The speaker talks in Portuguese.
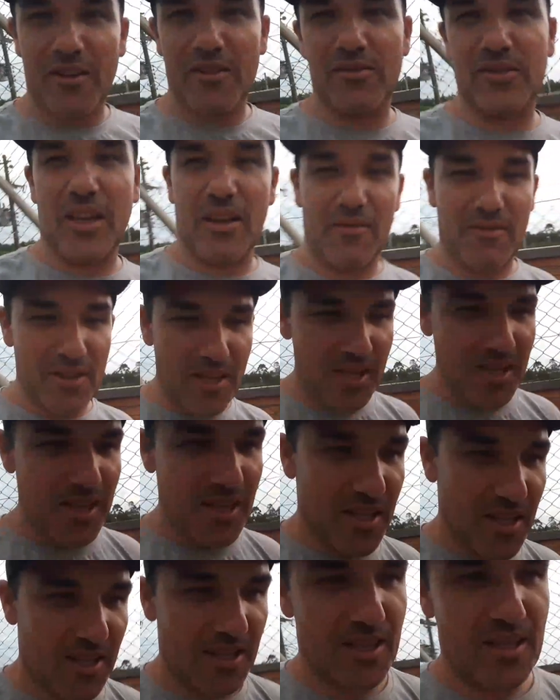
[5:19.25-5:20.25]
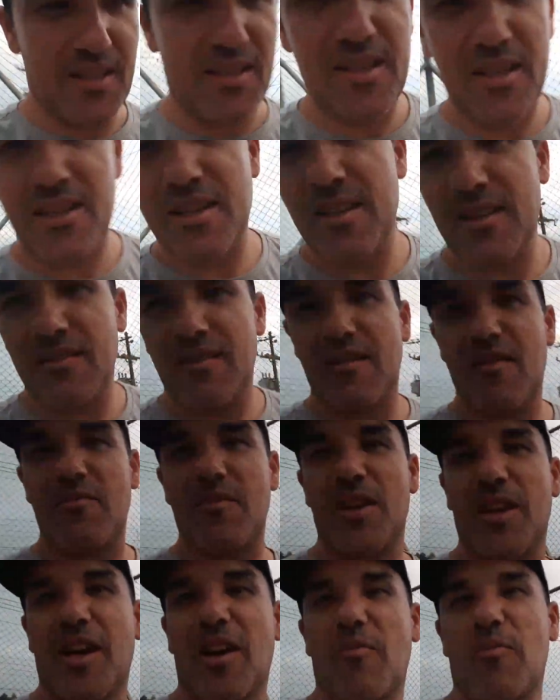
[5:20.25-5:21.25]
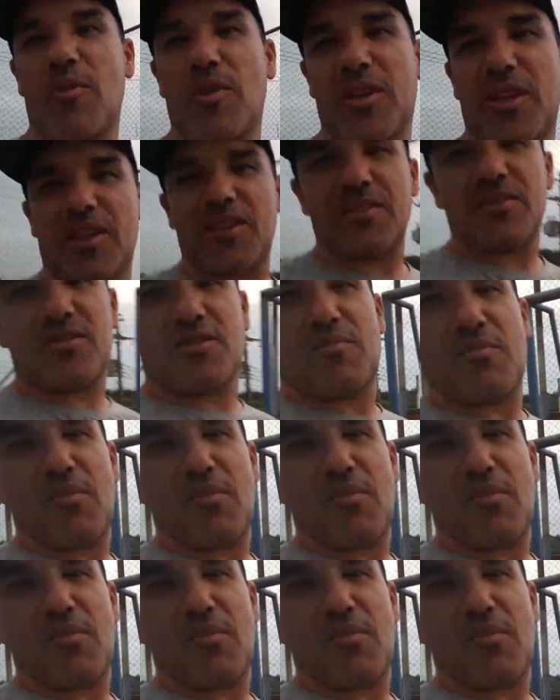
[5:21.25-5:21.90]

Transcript: eu e o Davi. Vamos brincar um pouquinho de